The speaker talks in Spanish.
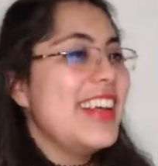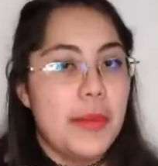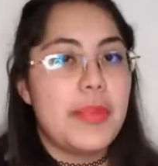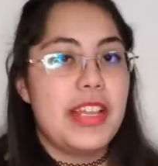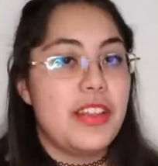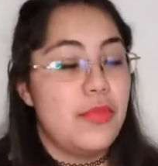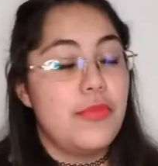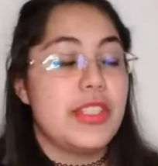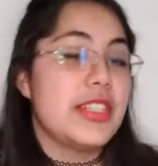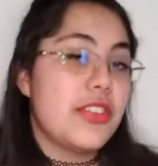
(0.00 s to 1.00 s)
He aprendido
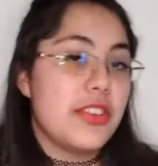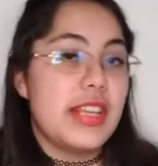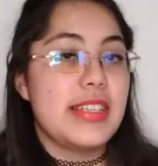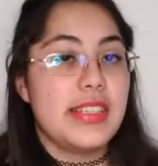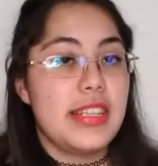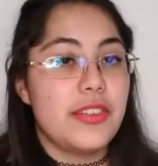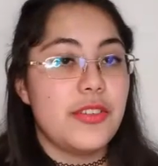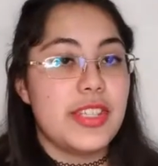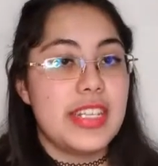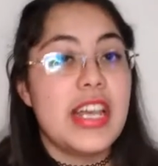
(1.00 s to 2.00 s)
muchas cosas desde
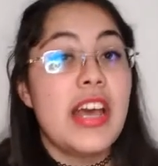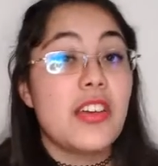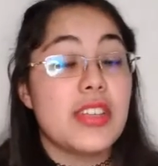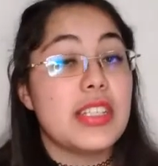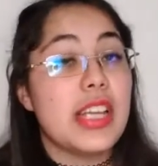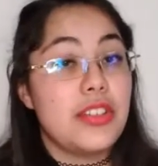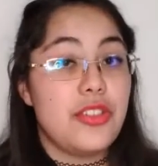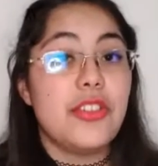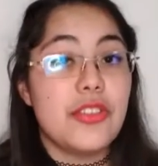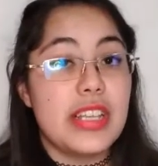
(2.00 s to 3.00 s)
entonces, cosas que
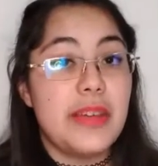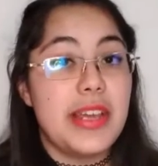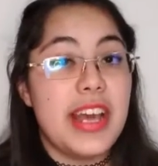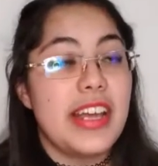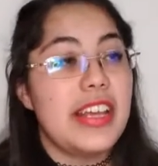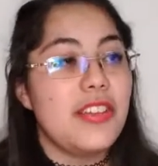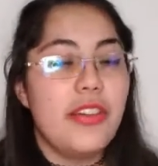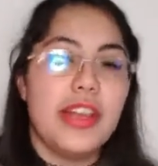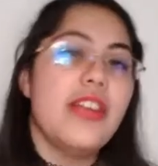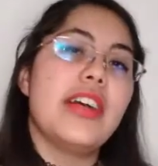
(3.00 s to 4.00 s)
yo no sabía y no
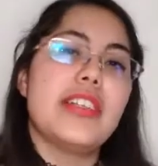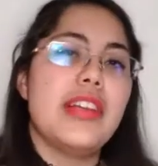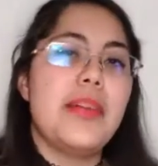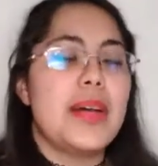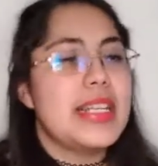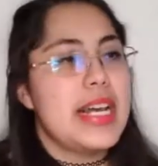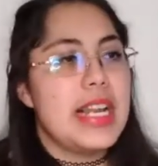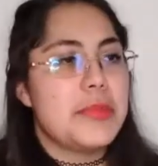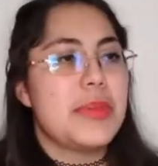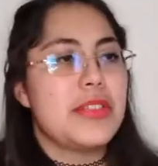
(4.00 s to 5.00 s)
quiero que eso le pase a
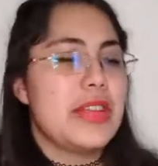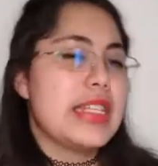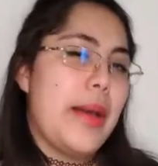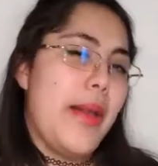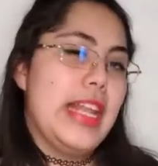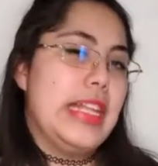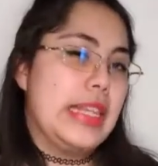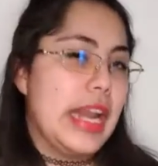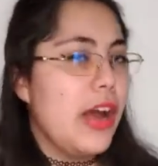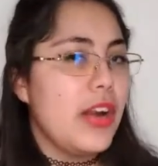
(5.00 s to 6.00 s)
las personas que vayan a
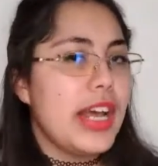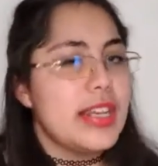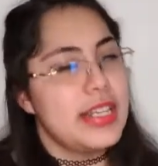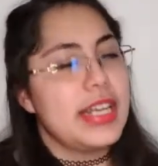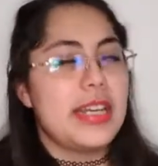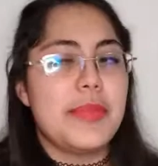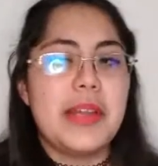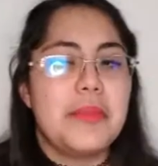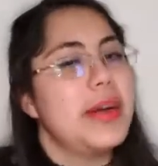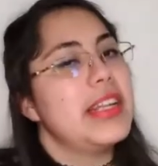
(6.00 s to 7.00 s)
entrar ahora, así que también
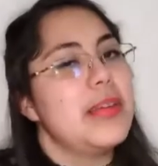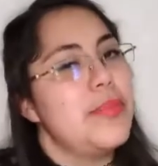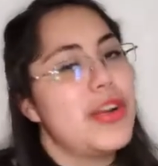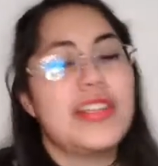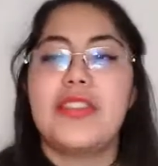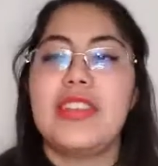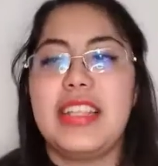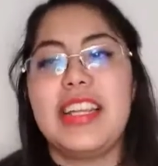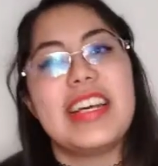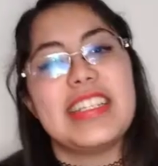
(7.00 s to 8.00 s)
en parte por eso
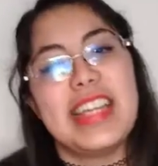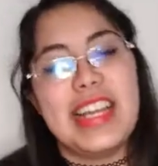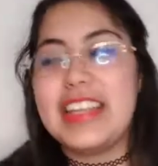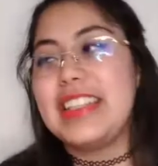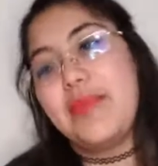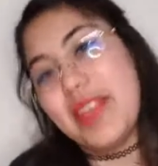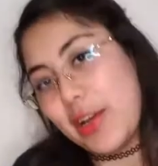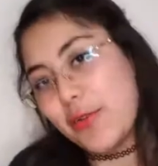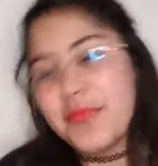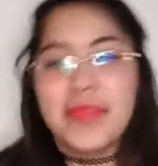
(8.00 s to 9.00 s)
decidí hacer este
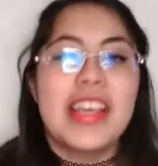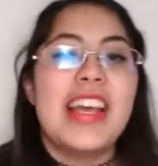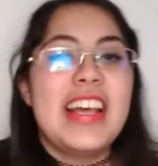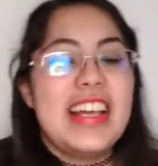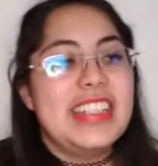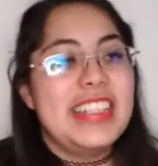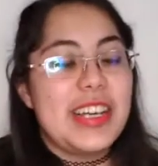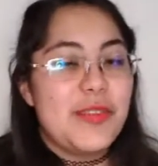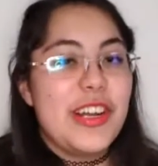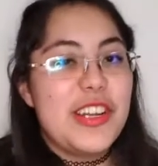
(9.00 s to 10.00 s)
video. Así
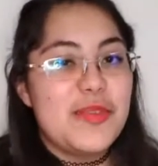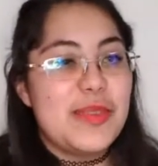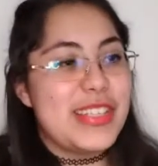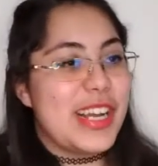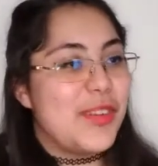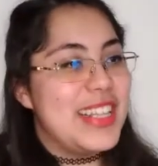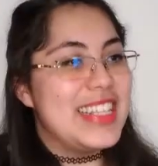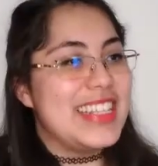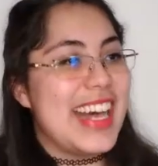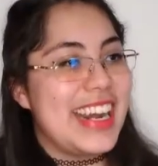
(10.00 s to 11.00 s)
que bueno, vamos a
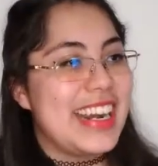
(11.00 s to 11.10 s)
comenzar.